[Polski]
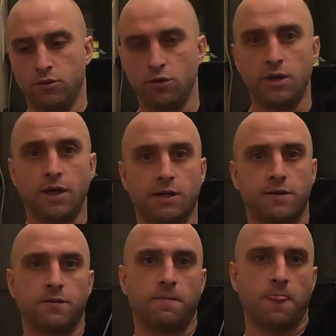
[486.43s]
No i tak,
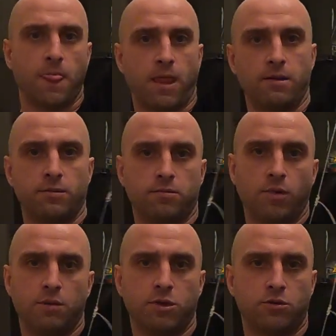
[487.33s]

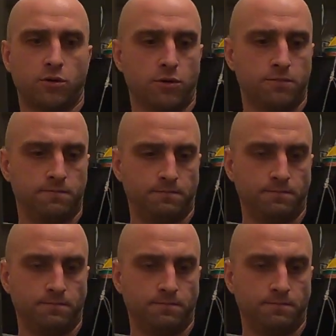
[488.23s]
mamy to,